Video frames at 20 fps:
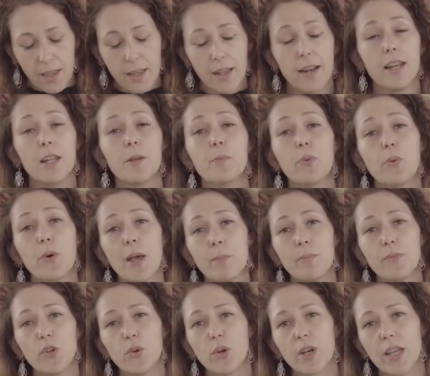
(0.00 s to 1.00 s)
Les poèmes
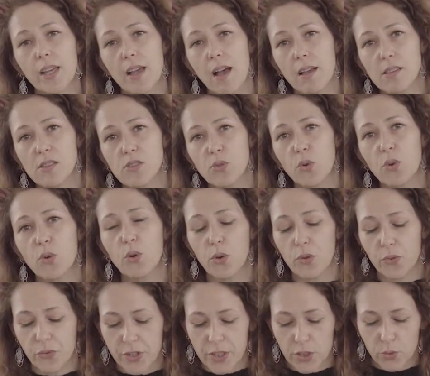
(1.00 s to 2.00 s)
lauréats sont le
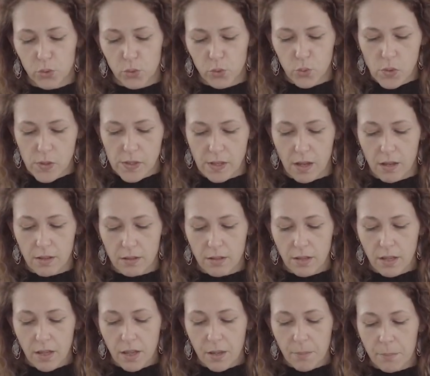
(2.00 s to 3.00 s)
reflet de tout ça,
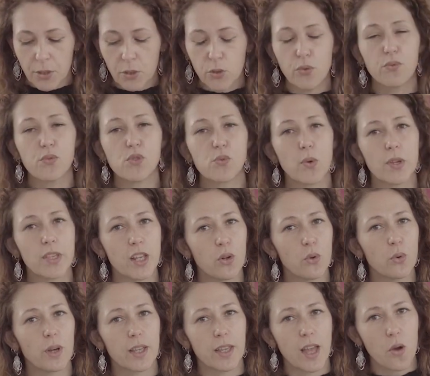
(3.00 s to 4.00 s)
mais que vous soyez
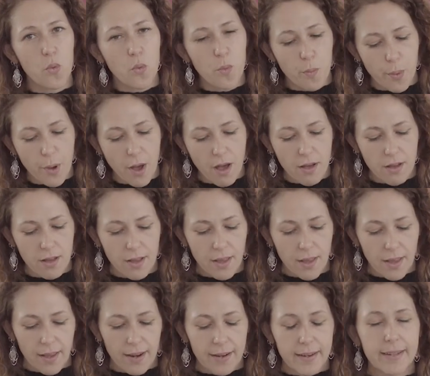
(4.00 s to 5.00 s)
lauréat ou pas,
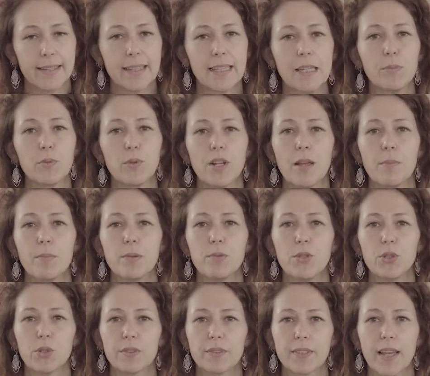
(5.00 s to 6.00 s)
L'équipe de la
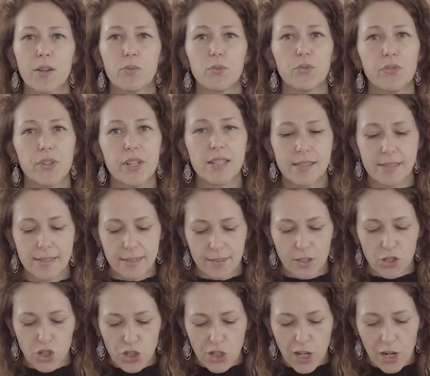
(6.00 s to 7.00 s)
bibliothèque vous félicite
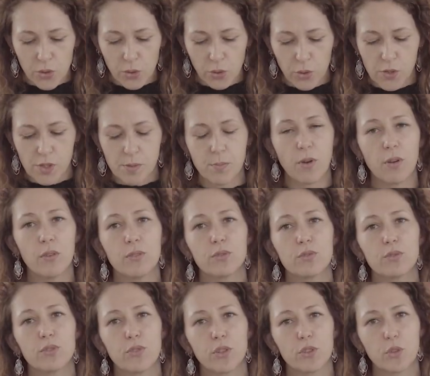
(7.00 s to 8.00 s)
chaleureusement
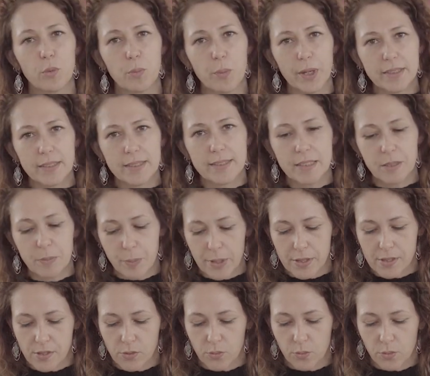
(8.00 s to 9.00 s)
de votre
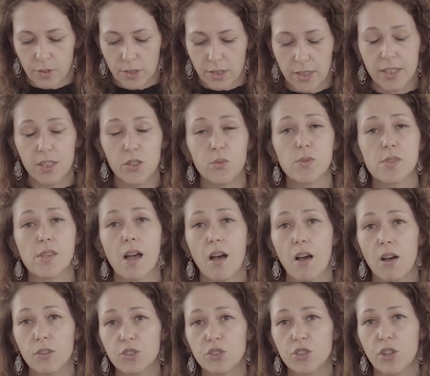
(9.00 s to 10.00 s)
participation qui nous a
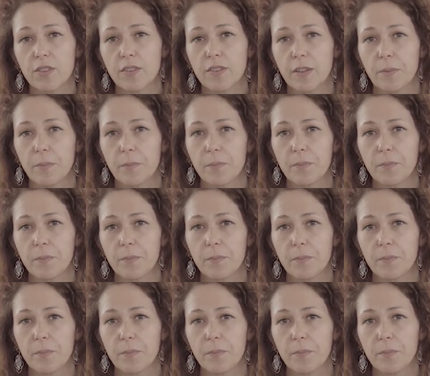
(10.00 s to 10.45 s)
enchantés.